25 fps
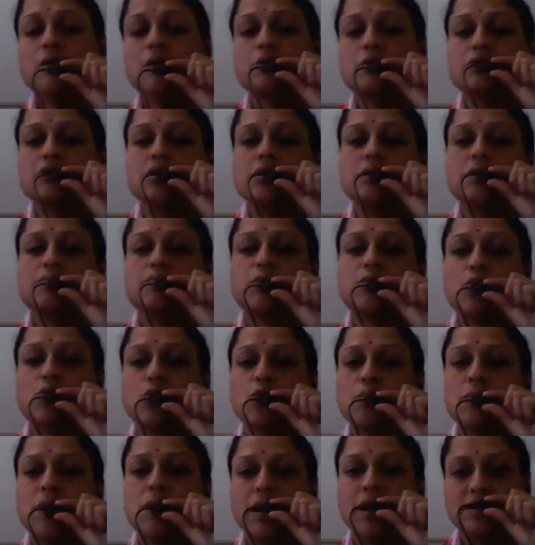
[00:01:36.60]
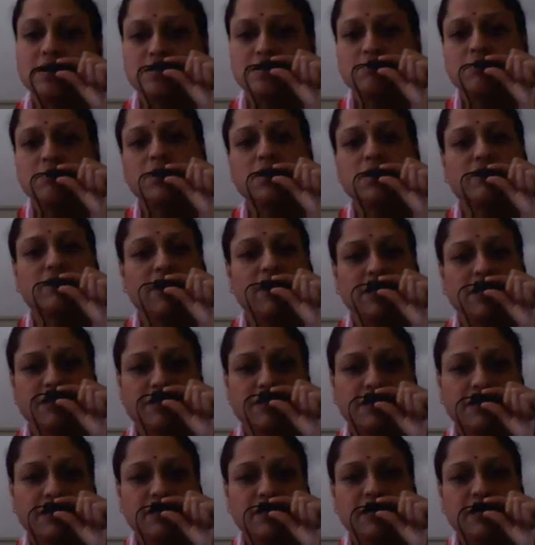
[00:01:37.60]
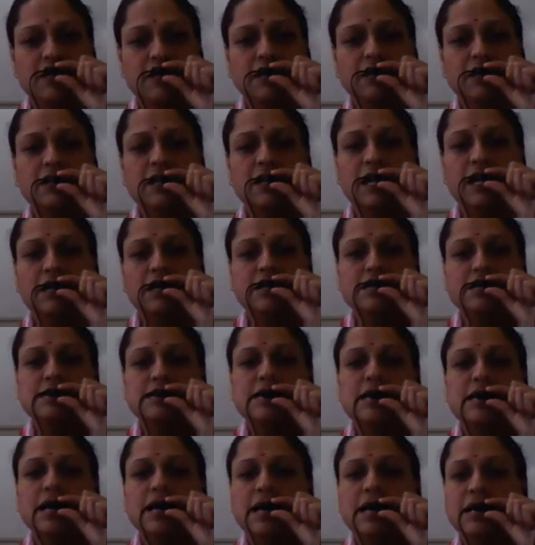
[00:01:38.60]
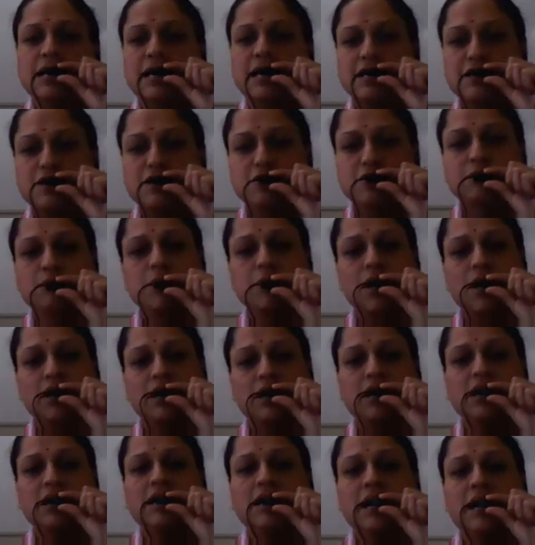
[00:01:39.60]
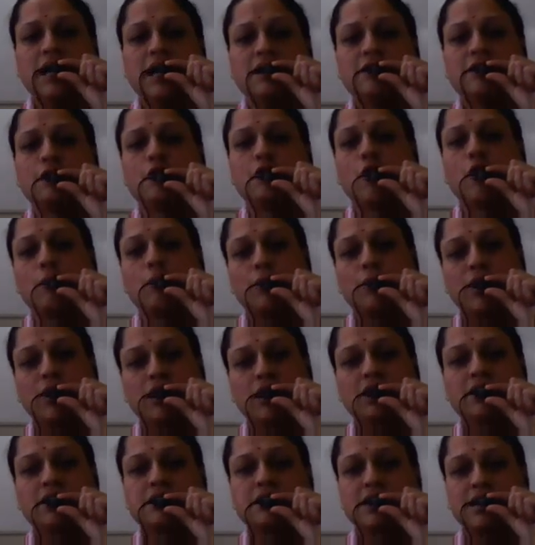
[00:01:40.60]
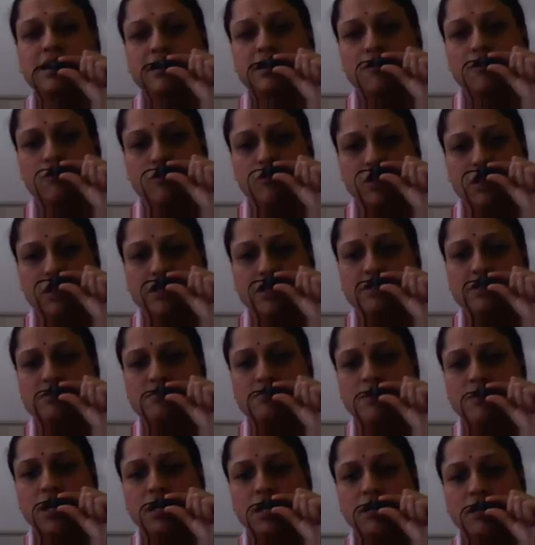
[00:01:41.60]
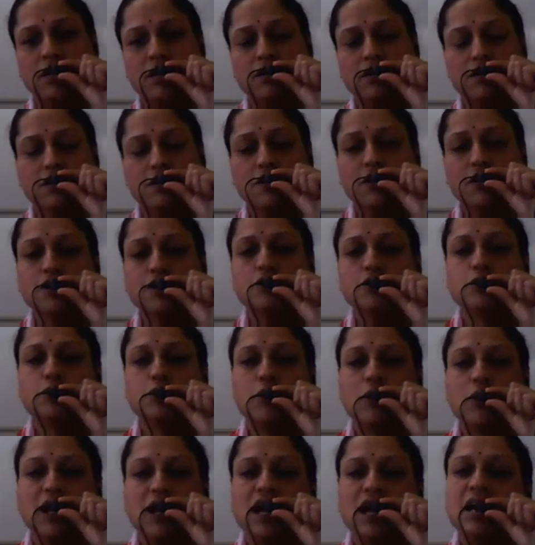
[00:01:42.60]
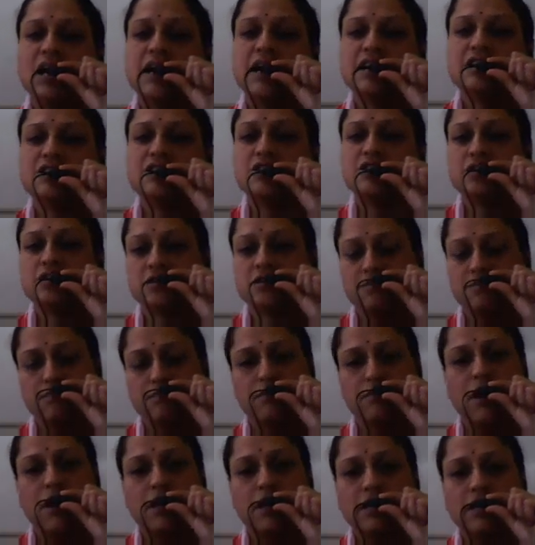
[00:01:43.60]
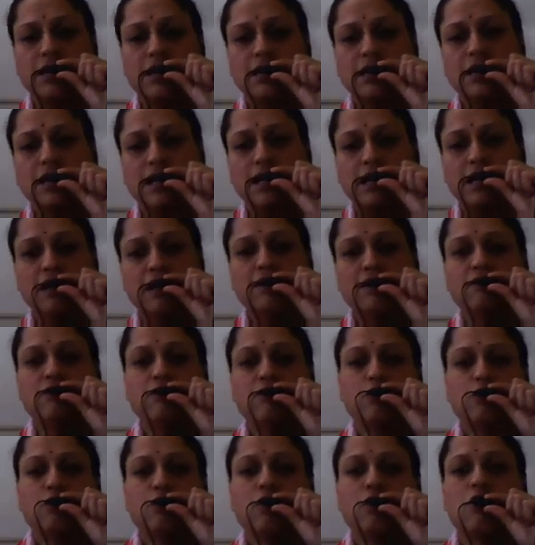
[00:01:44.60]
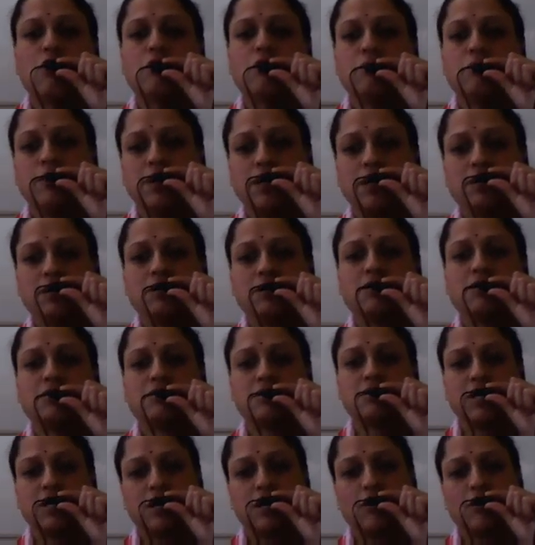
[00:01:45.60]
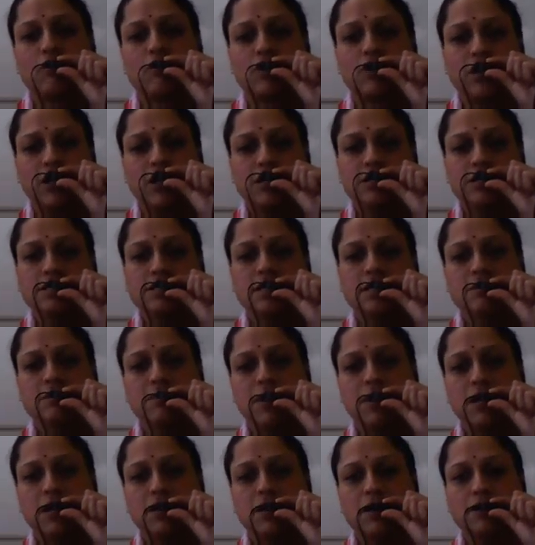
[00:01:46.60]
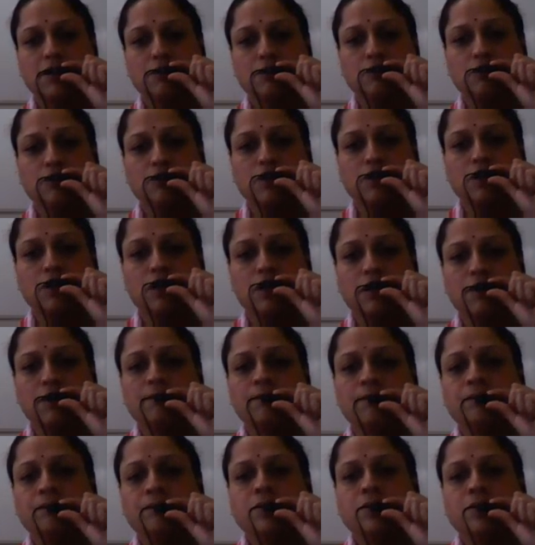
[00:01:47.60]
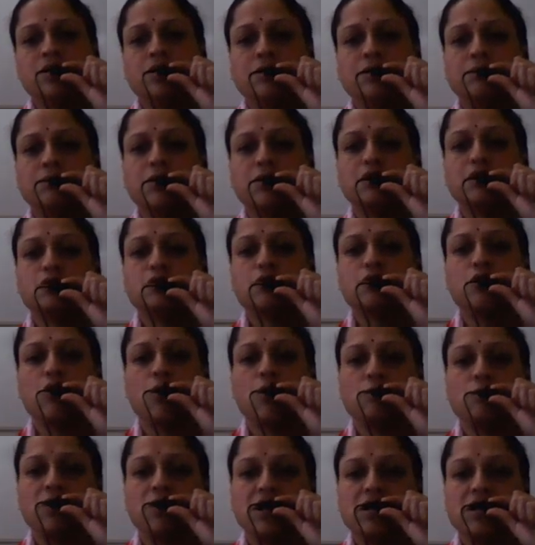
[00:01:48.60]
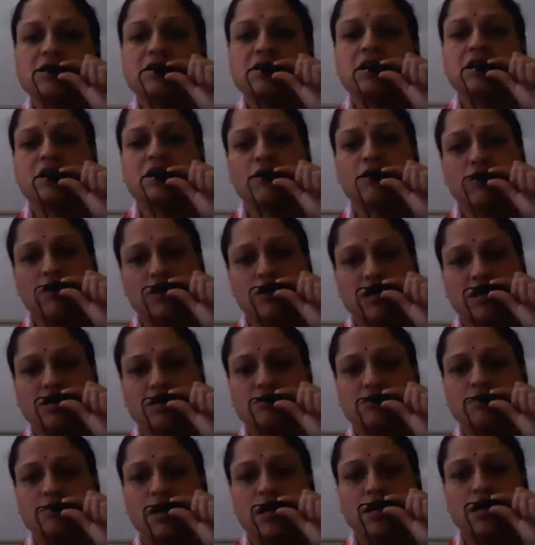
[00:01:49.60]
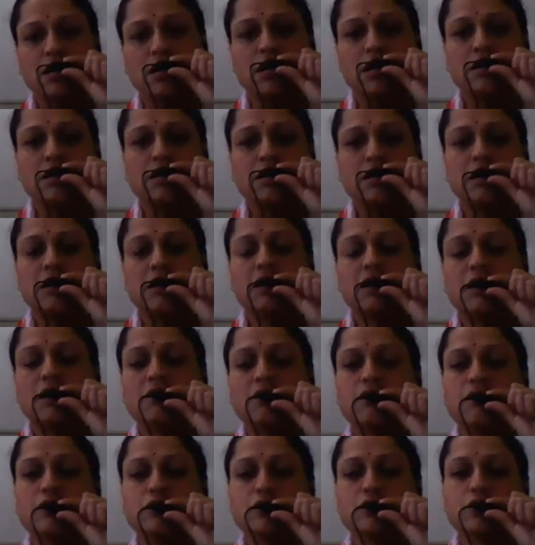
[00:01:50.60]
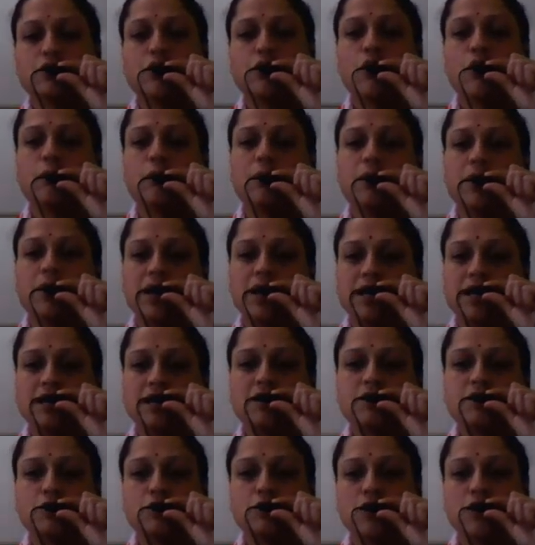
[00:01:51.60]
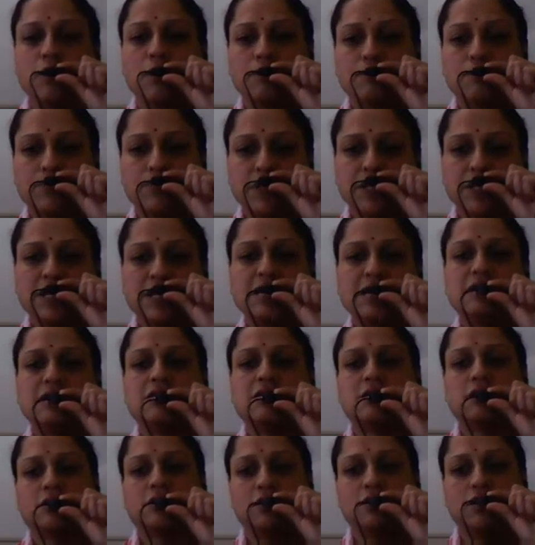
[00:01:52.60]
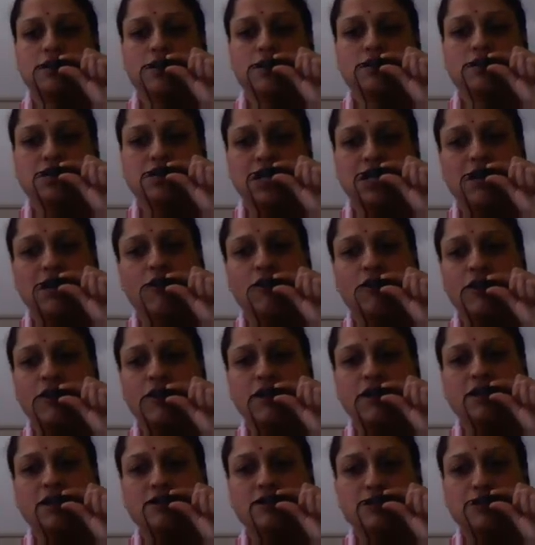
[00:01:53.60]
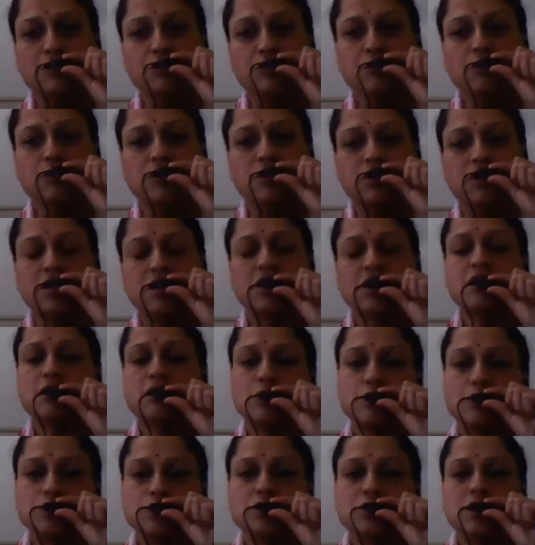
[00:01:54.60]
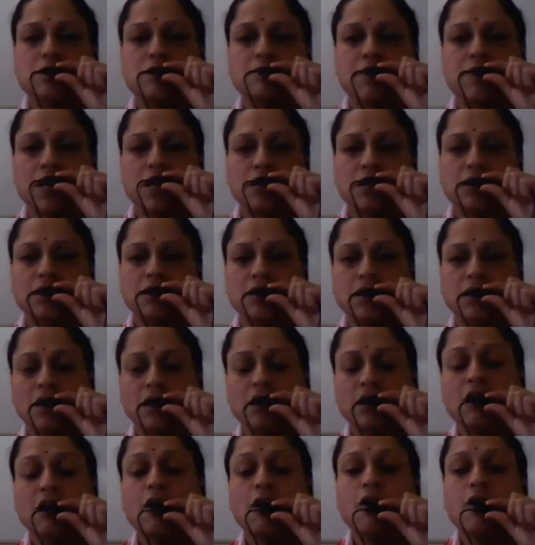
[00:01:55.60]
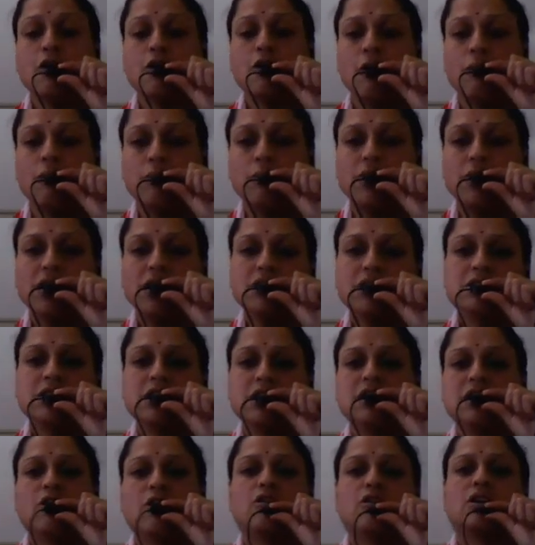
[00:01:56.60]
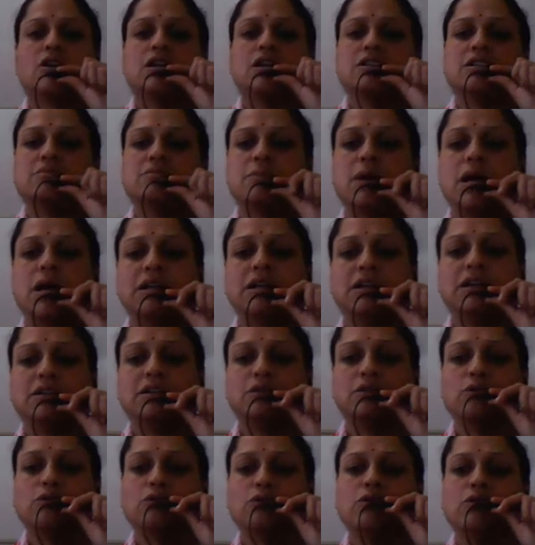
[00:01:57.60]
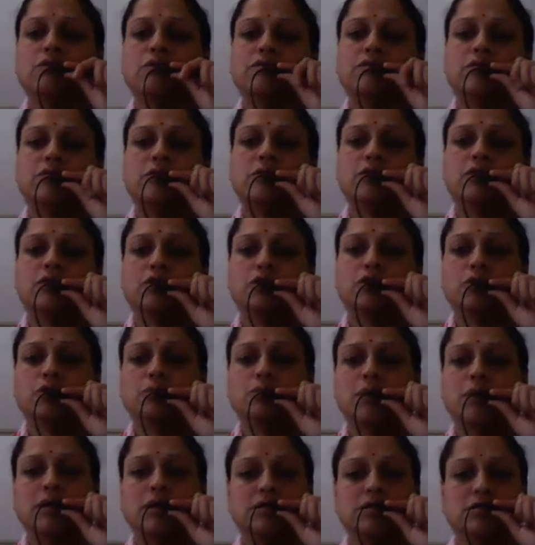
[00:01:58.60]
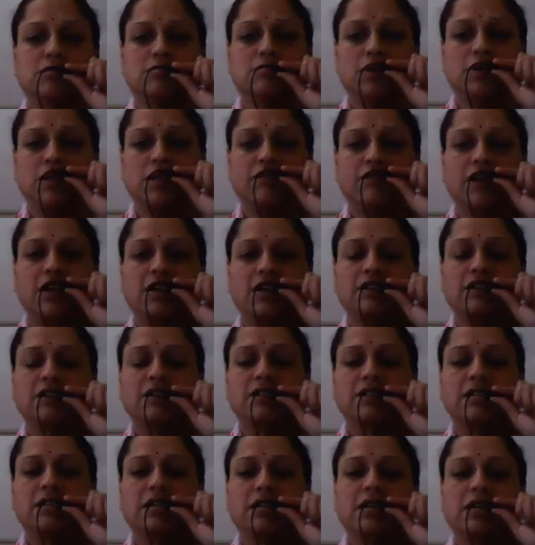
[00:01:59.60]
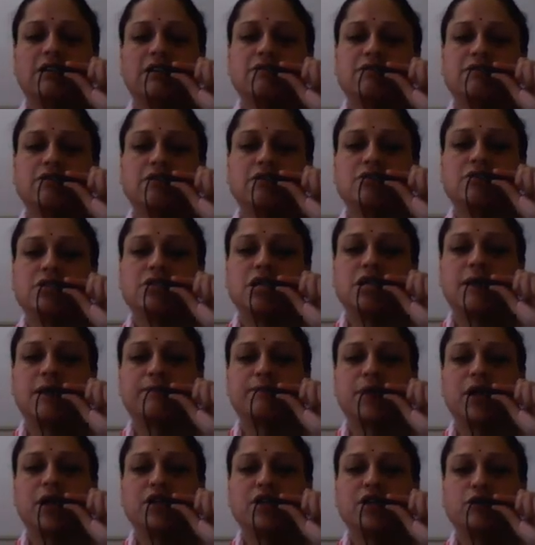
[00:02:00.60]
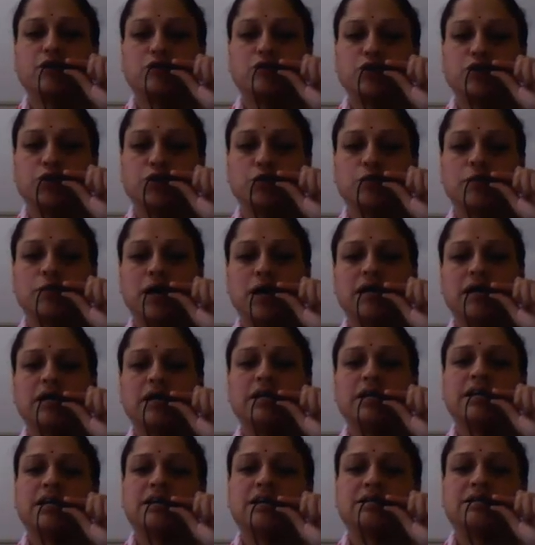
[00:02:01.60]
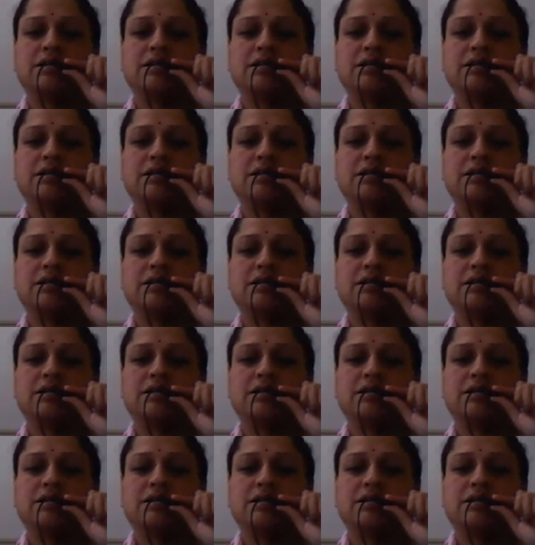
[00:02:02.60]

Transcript: उसे हम दो पार्ट्स में डिवाइड करते हैं दैट इज़ गिल टेस्ट मार्केट एंड कॉपोरेट सिक्योरिटीज़ मार्केट जो गिल टेस्ट मार्केट है वो गवर्नमेंट सिक्योरिटीज़ की मार्केट होती है जबकि जो कॉपोरेट सिक्योरिटीज़ मार्केट है वो जो कॉपोरेट जो कंपनीज सिक्योरिटीज़ इशू करती है उसकी मार्केट है कॉपरेट सिक्योरिटीज़ मार्केट को हम फर्दर टू पार्ट्स में डिवाइड करते हैं फर्स्ट है आपका न्यू इशू मार्केट या